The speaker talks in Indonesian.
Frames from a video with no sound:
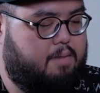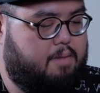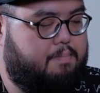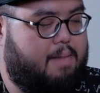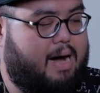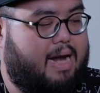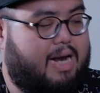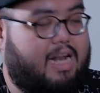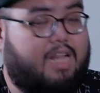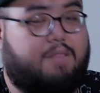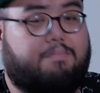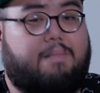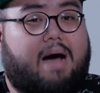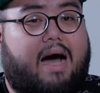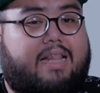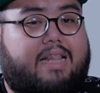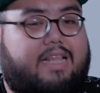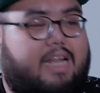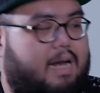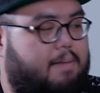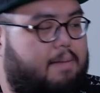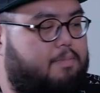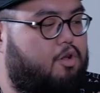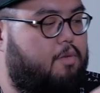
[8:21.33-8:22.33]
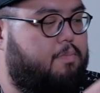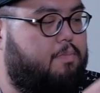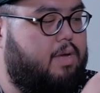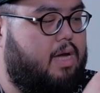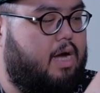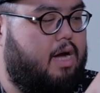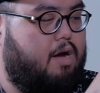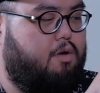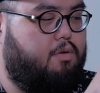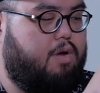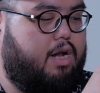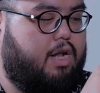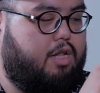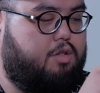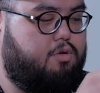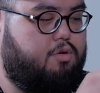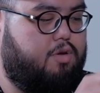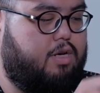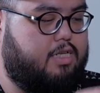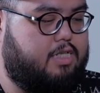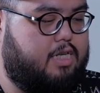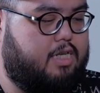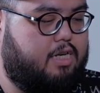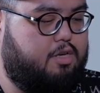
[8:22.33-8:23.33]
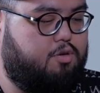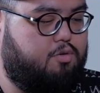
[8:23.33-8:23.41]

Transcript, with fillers: padat banget nih laptopnya udah itu di sini